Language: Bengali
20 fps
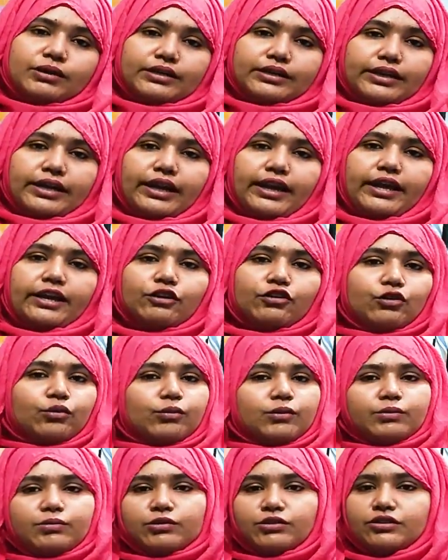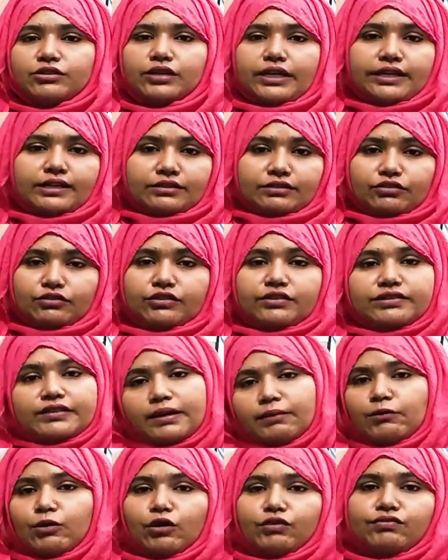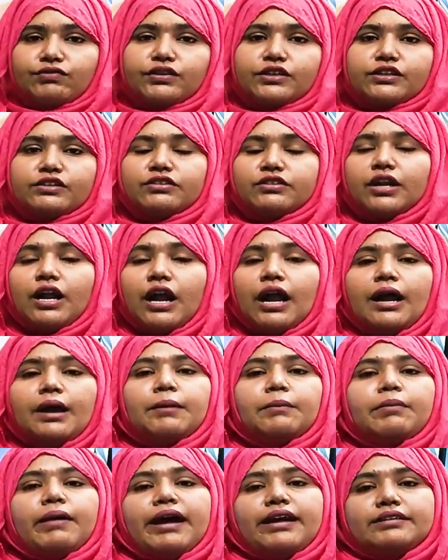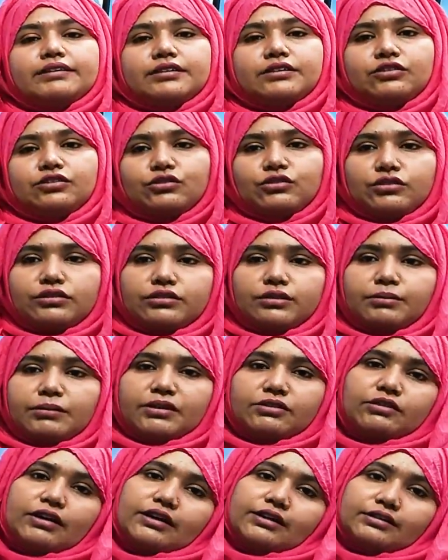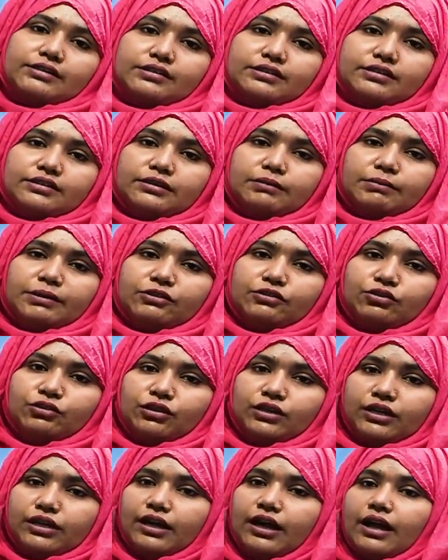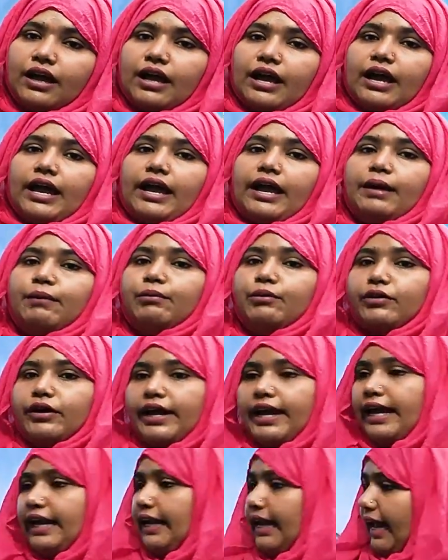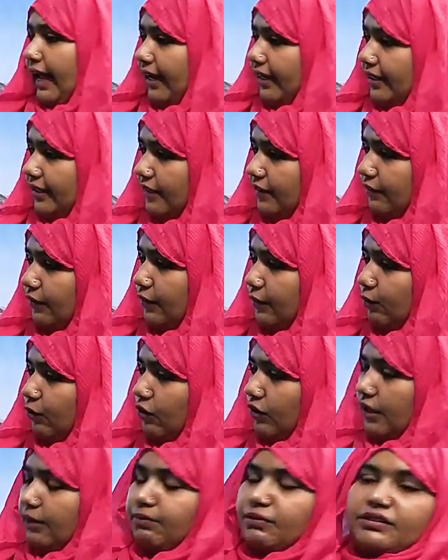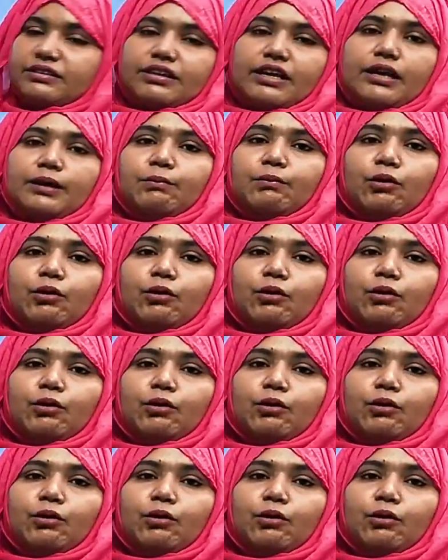বার নেই এরকমের মধ্যে নেন যদি সেম কনফিগারেশন প্রাইস আছে হচ্ছে মাত্র আঠাইশ হাজার পাঁচশো টাকা এবং এই একই টিভির মধ্যে আপনি চাইলে